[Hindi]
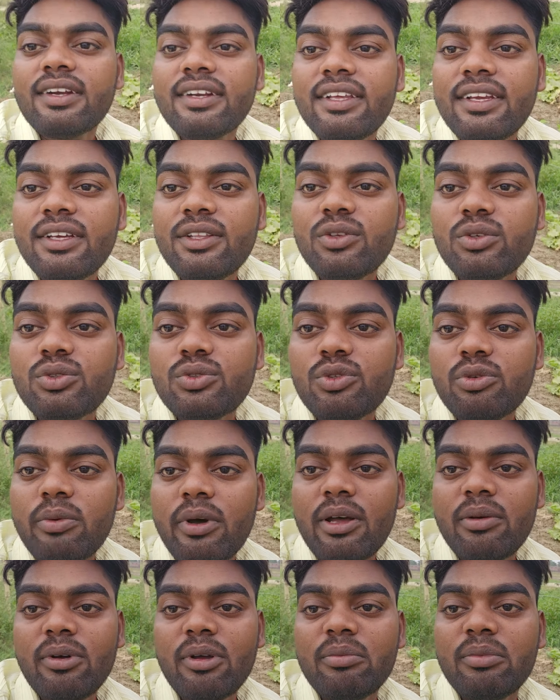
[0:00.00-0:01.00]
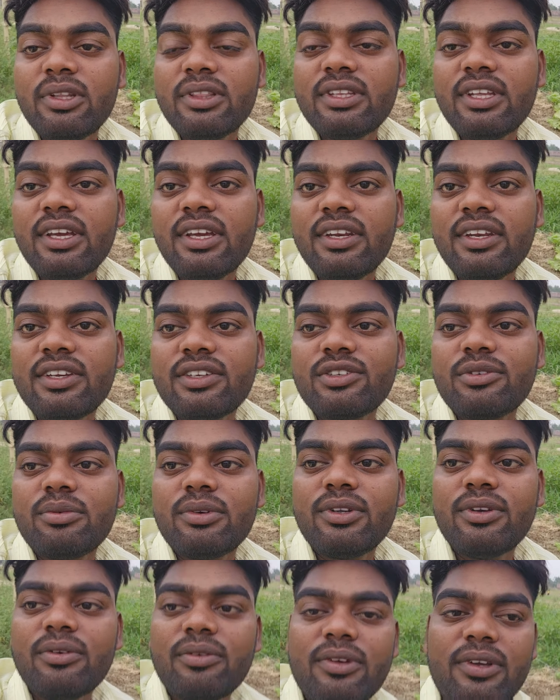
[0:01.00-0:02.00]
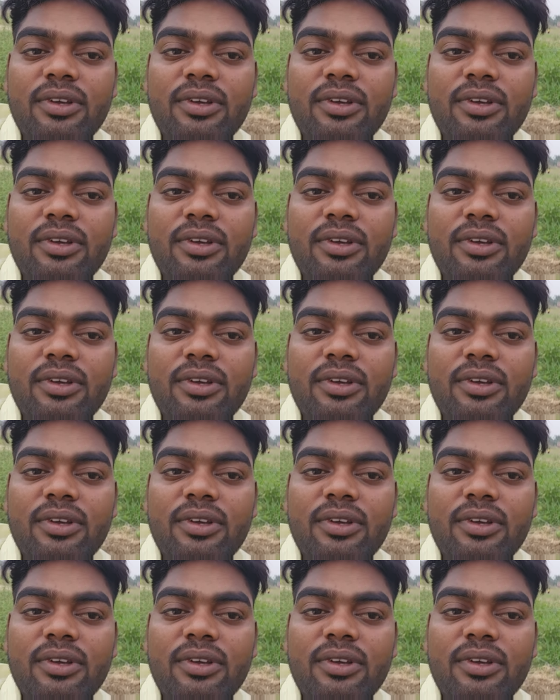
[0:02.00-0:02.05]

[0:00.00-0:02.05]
ठीक है दोस्तों बाय बाय मिलते हैं नेक्स्ट वीडियो